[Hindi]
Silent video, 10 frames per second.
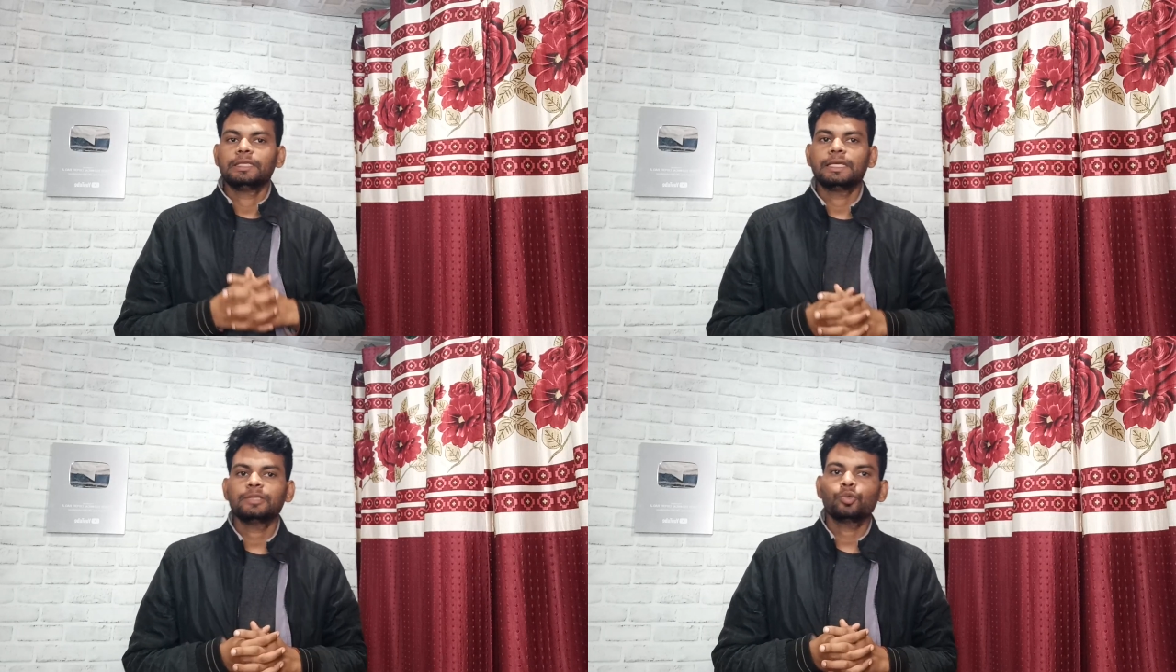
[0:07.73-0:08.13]

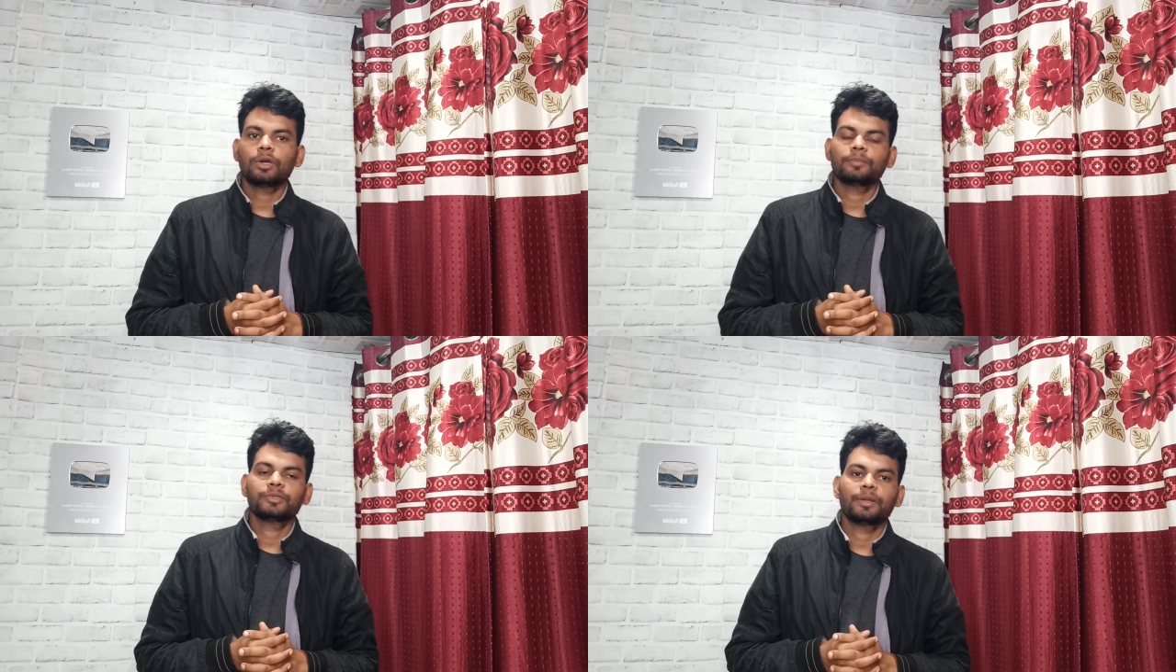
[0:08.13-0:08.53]
यह जो
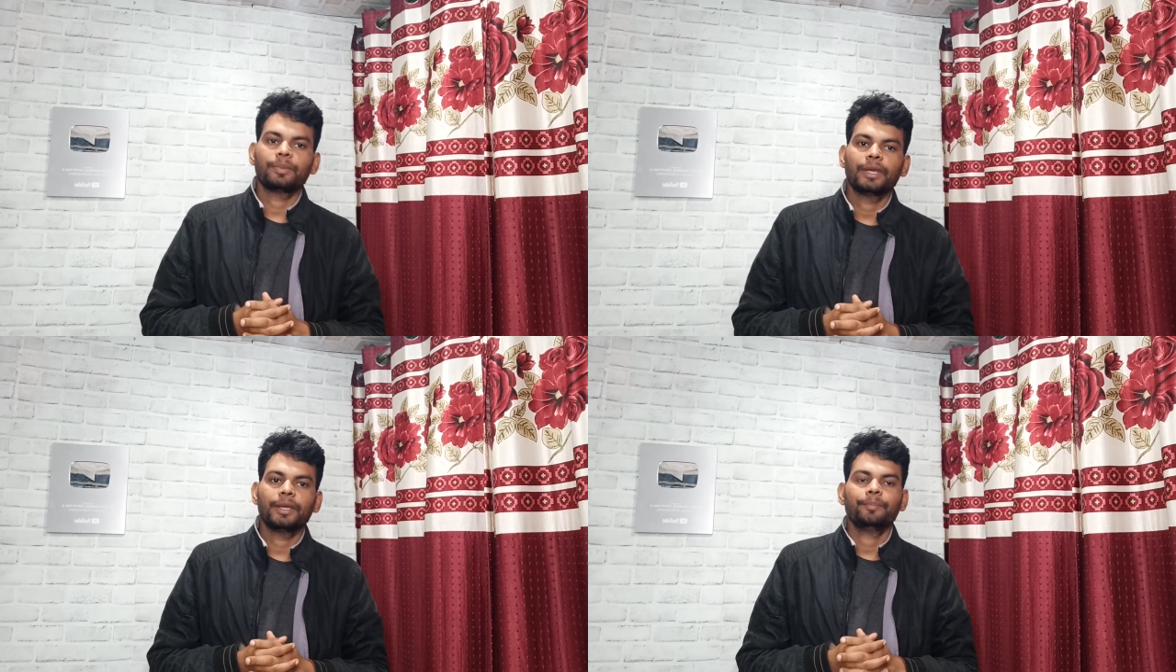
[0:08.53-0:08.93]
कप सिरप
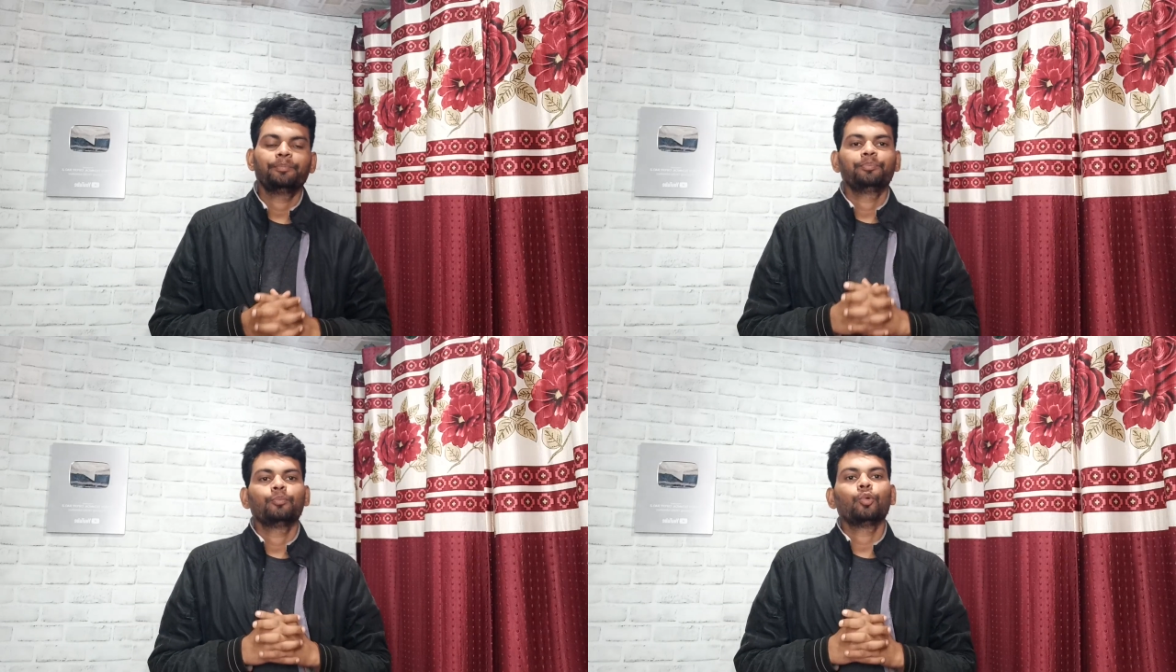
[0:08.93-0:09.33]
है
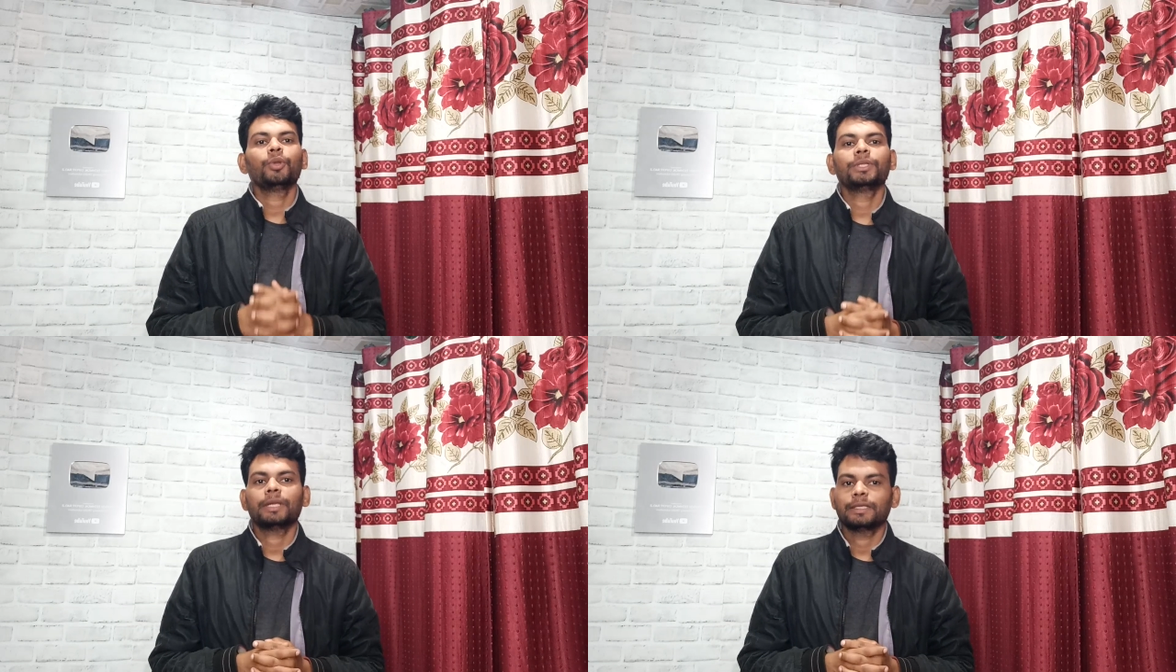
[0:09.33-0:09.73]

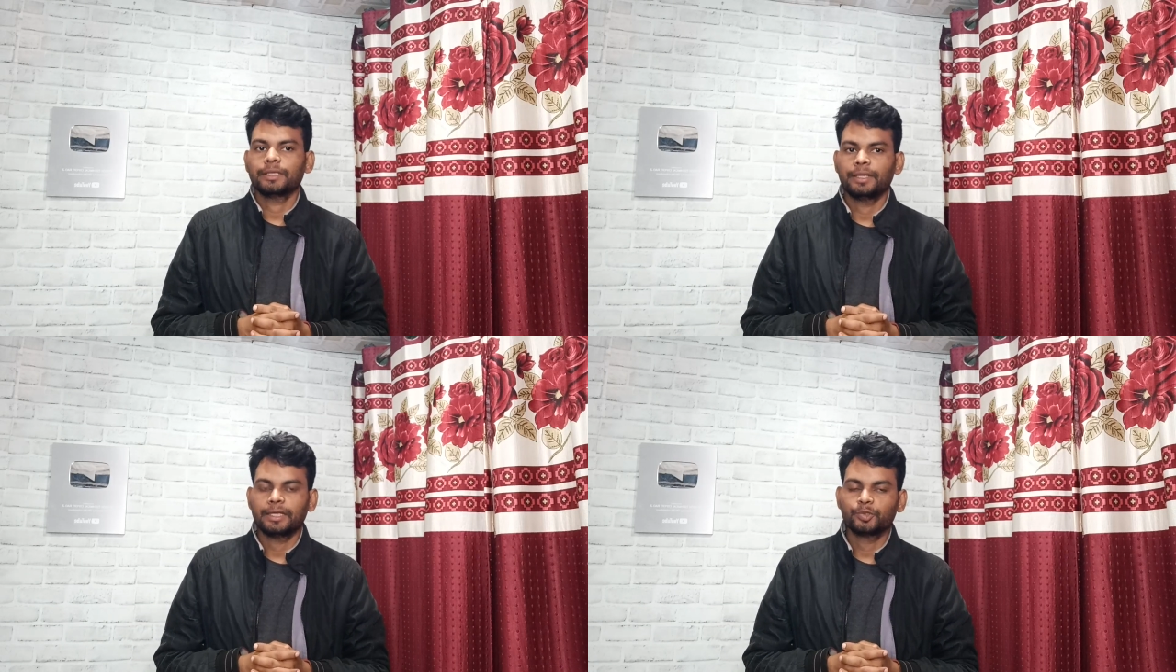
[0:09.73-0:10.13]
पूरी तरह से
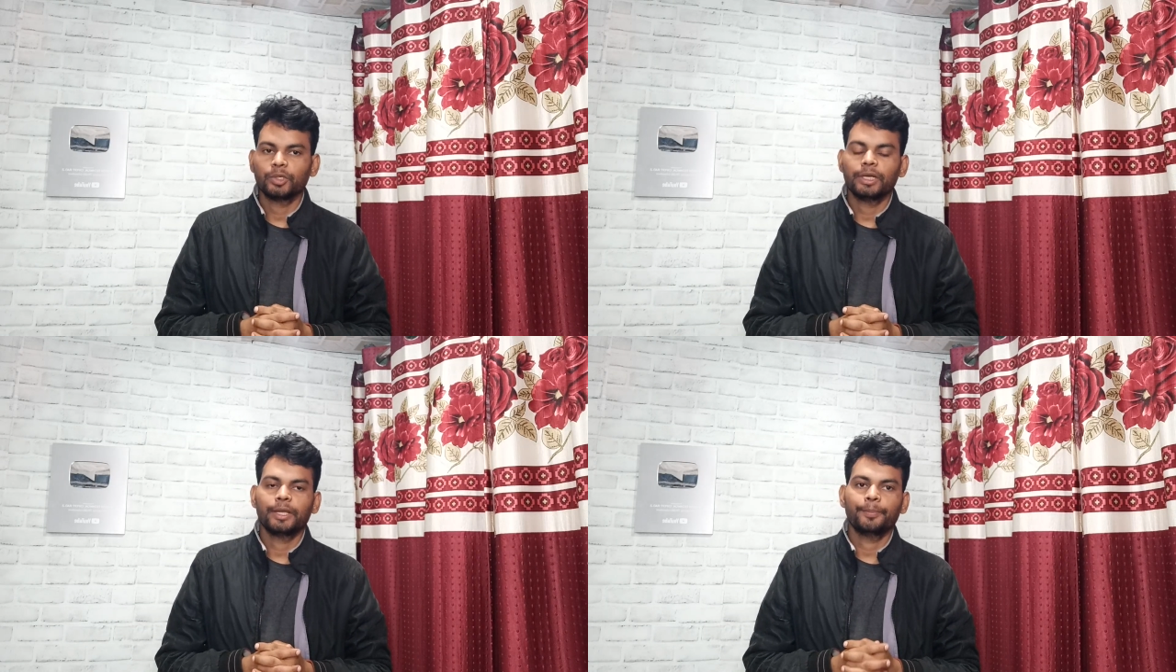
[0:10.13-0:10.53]

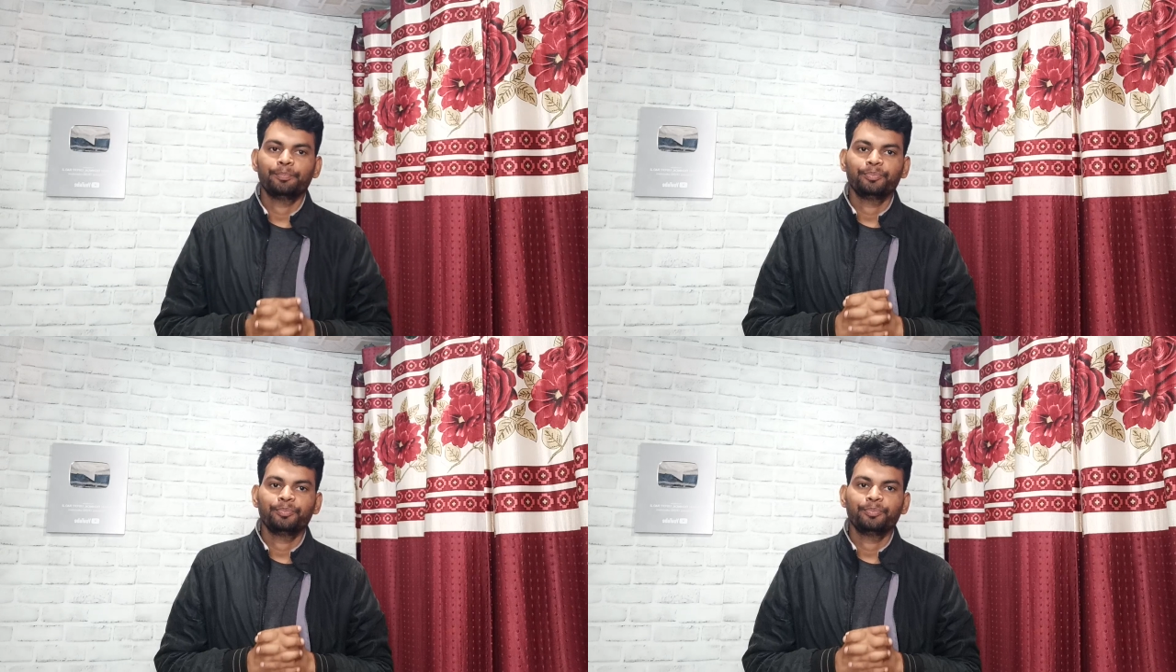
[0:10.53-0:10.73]
नेचुरल है